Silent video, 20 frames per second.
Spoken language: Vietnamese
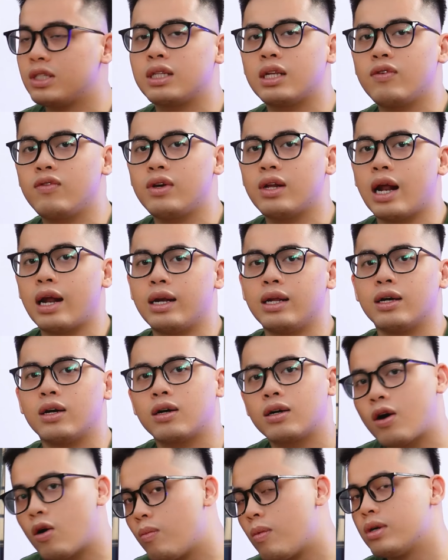vào chiếc TV này thì
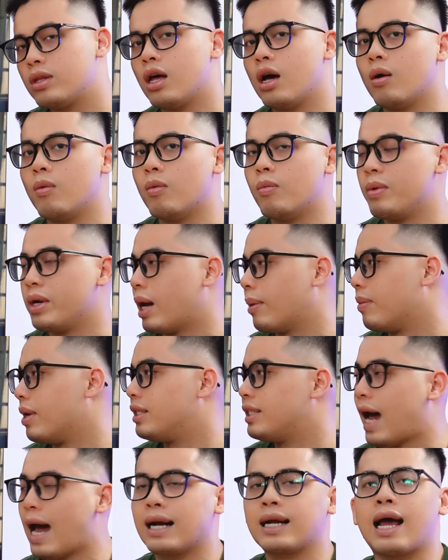không bao giờ mà mình cảm
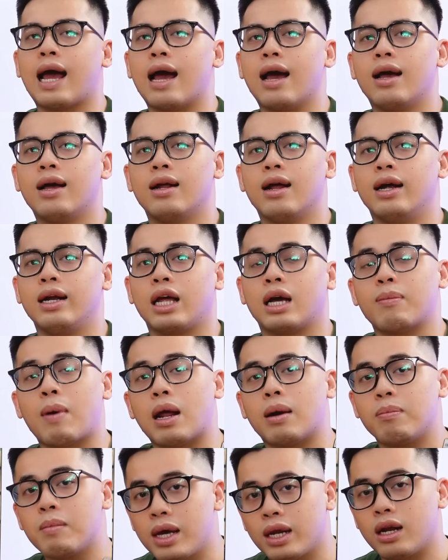thấy chán cả đấy, thì các
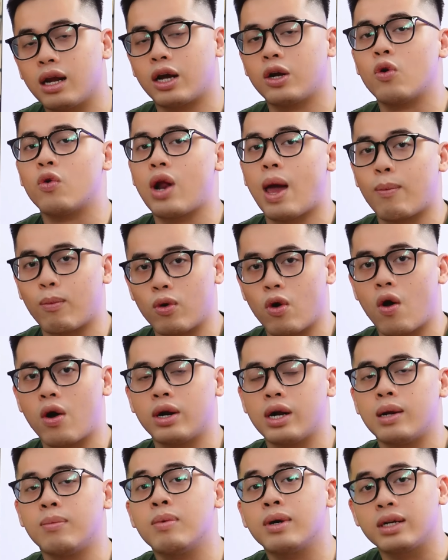bạn biết là cái độ đẹp của
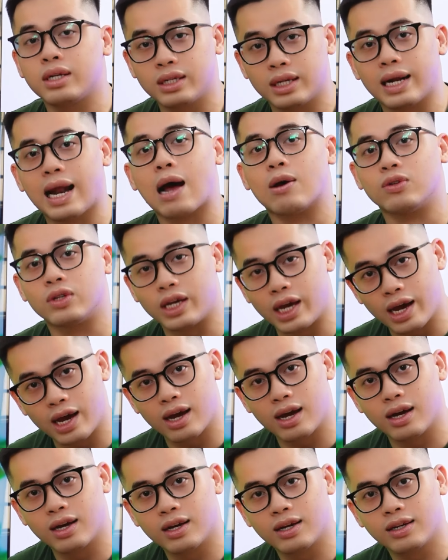nó đến mức như thế nào rồi
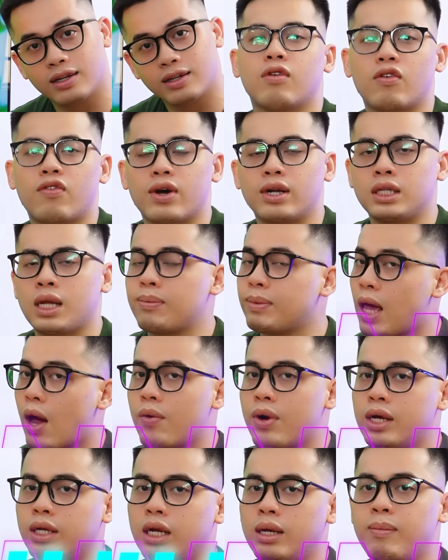nhá và phần tiếp
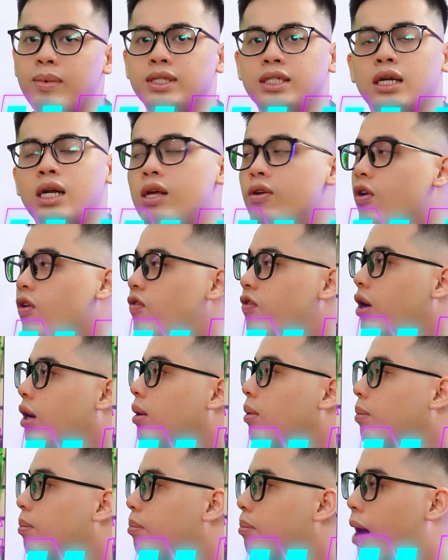theo đi thì mình sẽ đi vào
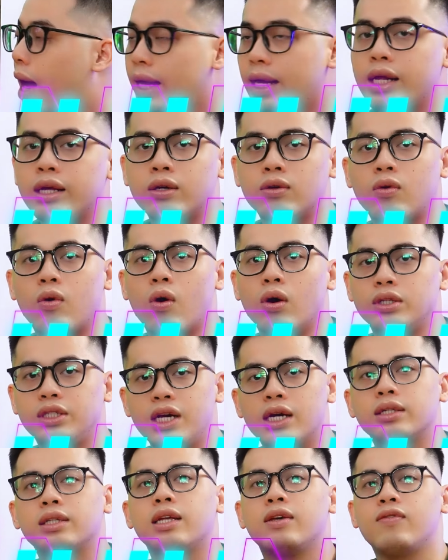phần màn hình của
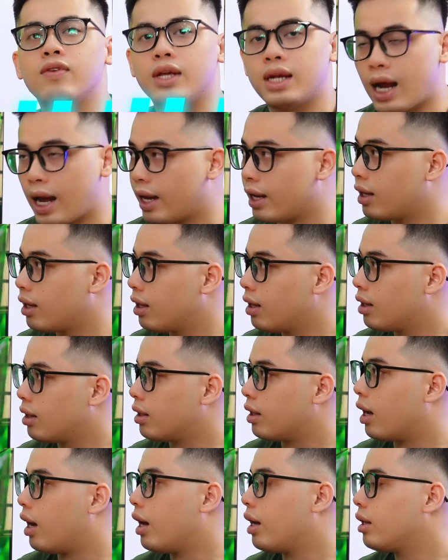chiếc TV này
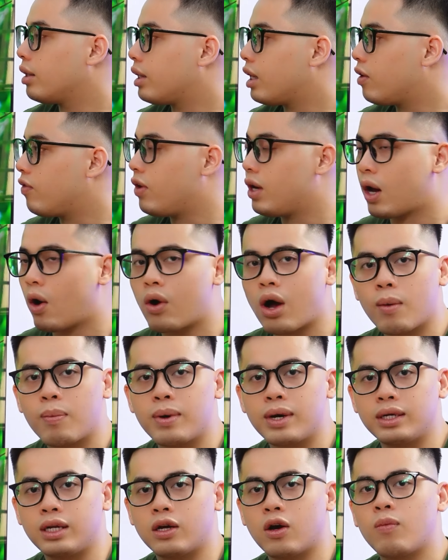đấy TV cao cấp
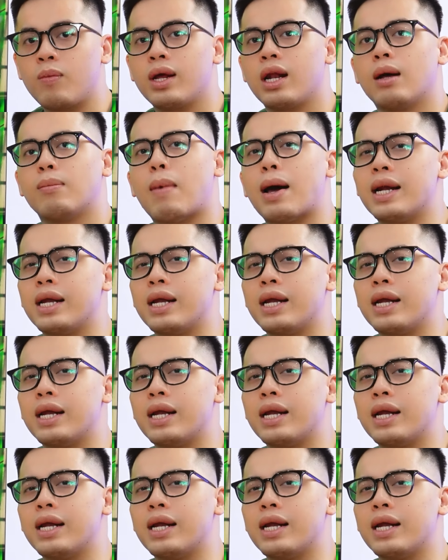ấy thì không biết là